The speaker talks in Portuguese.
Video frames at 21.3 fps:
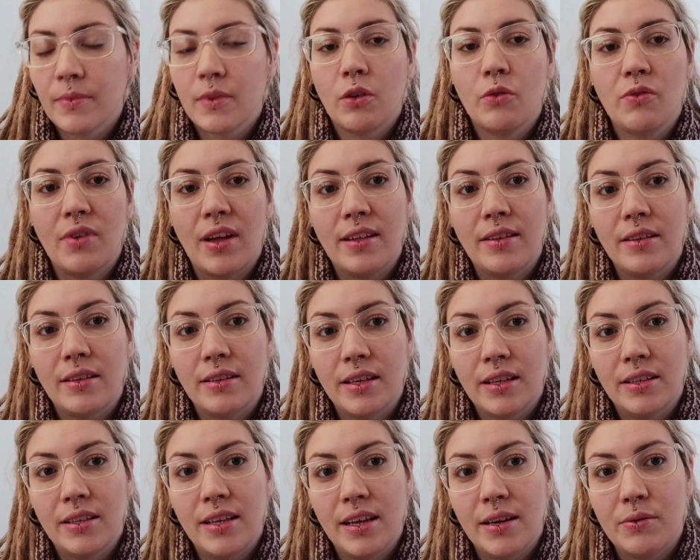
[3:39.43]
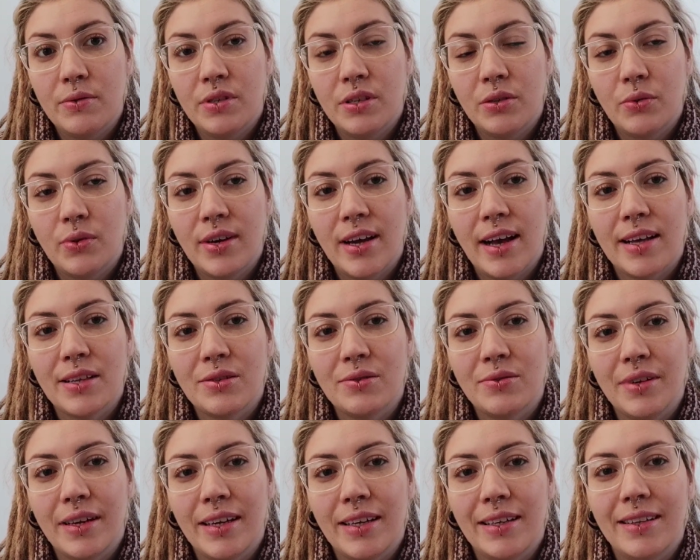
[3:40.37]
o ventre da deusa, no caso,
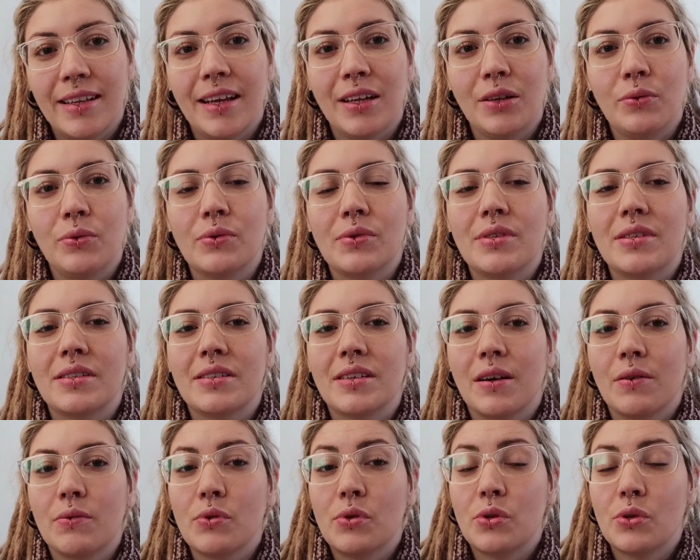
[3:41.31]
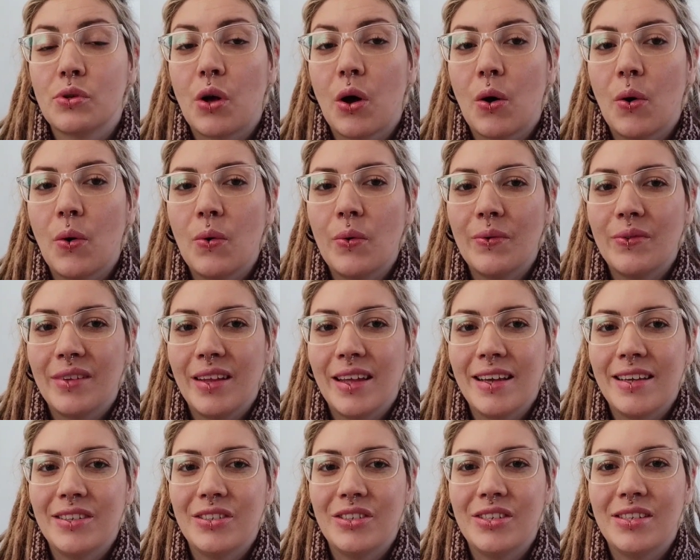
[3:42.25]
né, que dá luz ao sol,
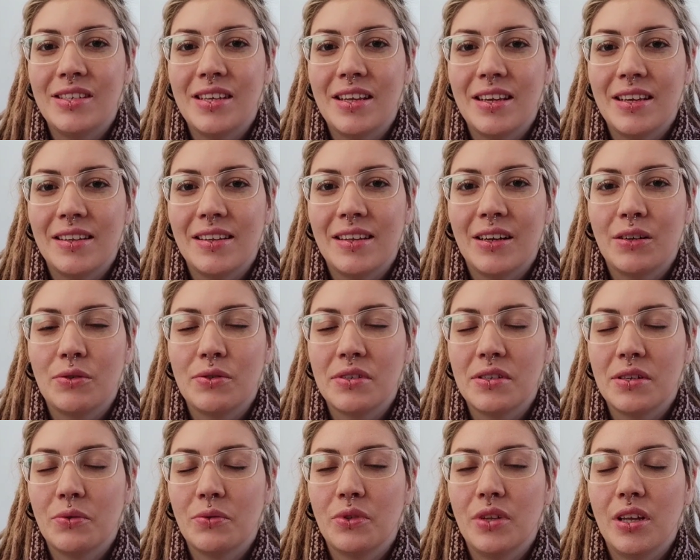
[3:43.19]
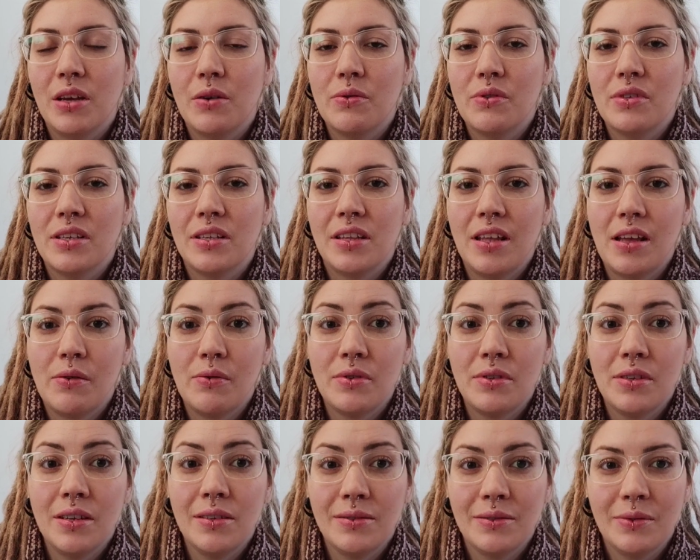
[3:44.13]
né, dizem que dá luz ao deus, a
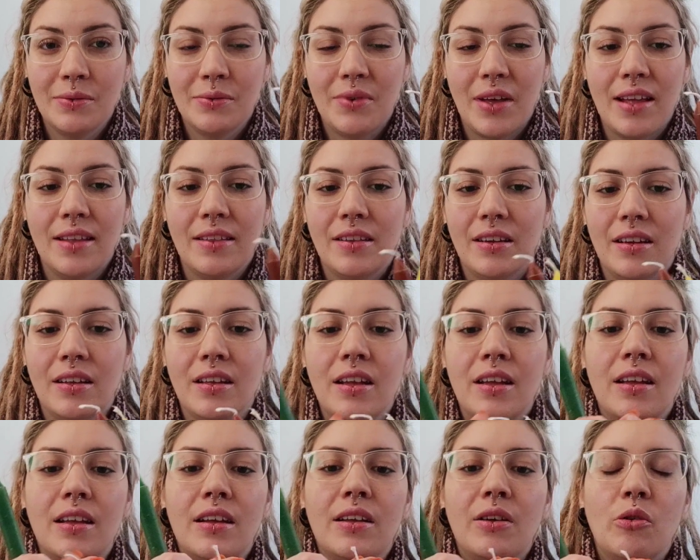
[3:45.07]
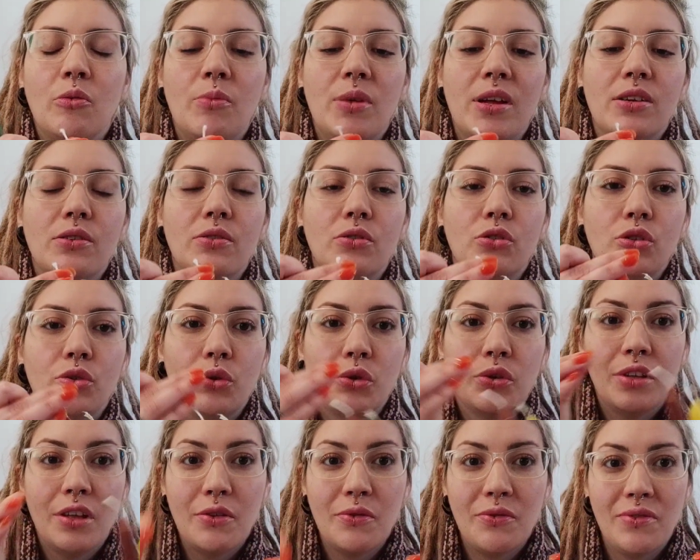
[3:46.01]
deusa, o ventre, o berço de
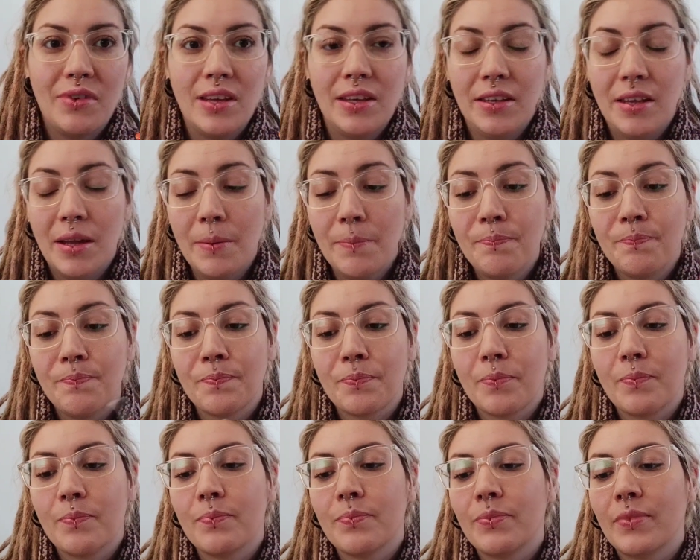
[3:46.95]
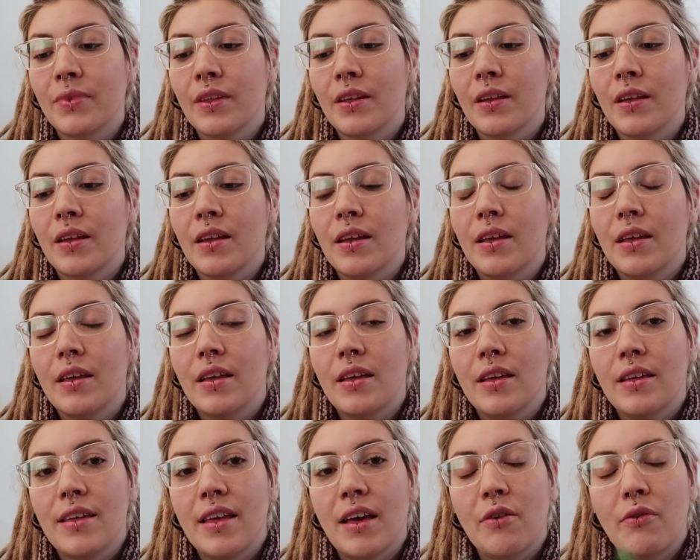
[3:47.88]
toda a vida,
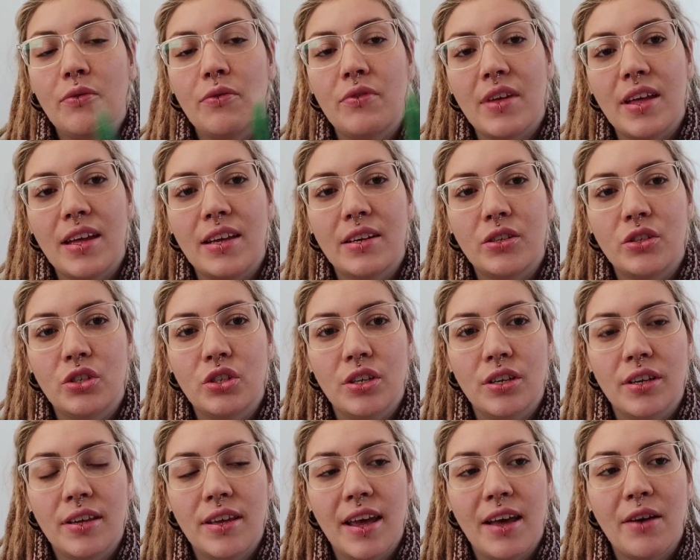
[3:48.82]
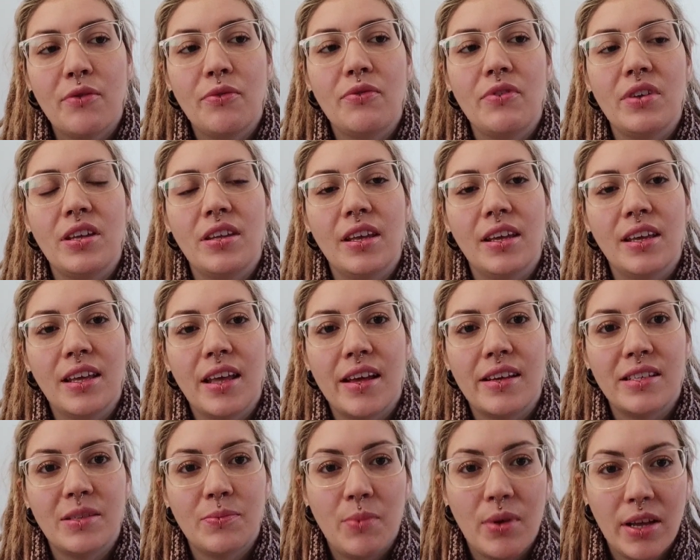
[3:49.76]
e a verde, que é a vida, que é a
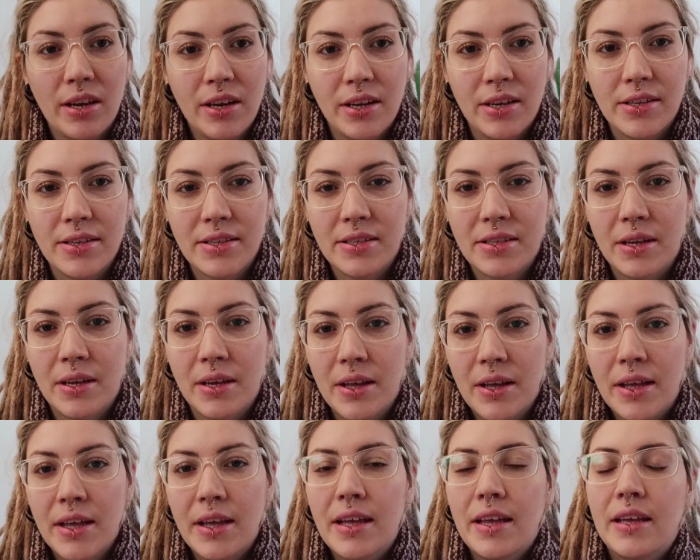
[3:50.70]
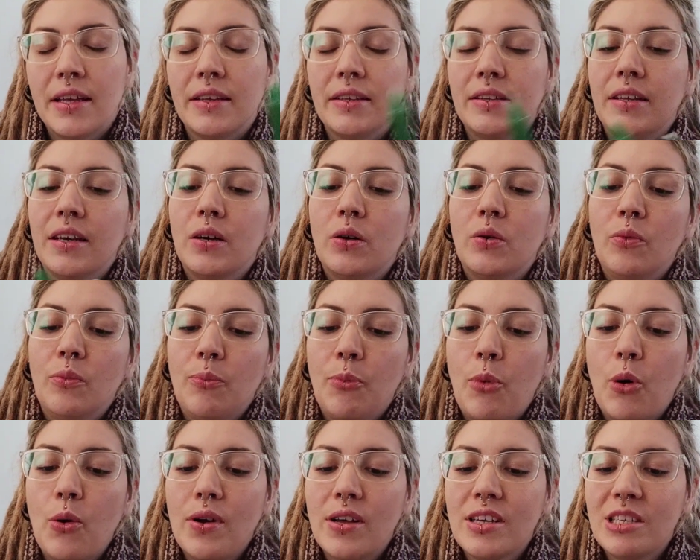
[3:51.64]
esperança. Então,
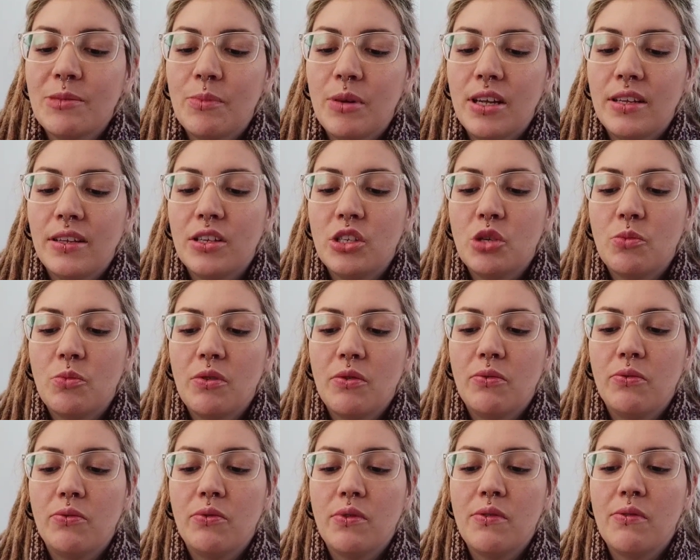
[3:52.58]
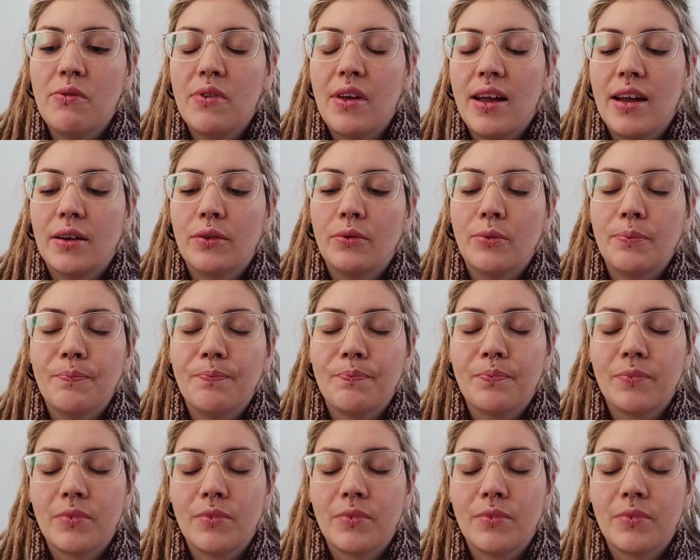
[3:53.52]
poucas plantas sobrevivem ao inverno,